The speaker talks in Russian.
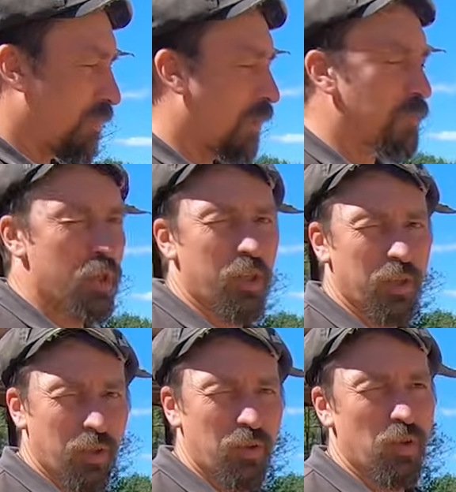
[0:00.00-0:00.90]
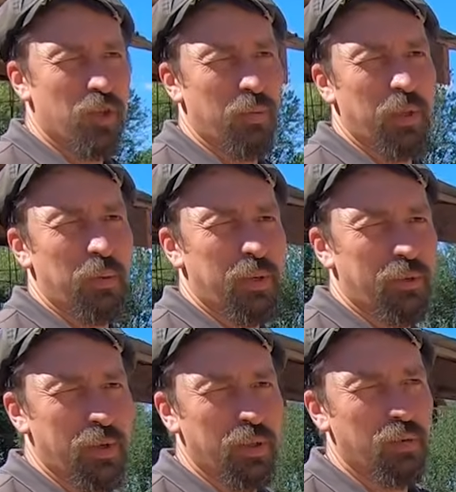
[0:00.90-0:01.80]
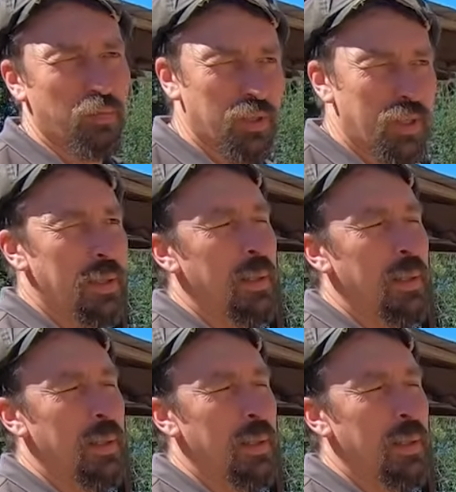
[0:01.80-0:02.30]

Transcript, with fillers: общение, она должна была привыкнуть. Вот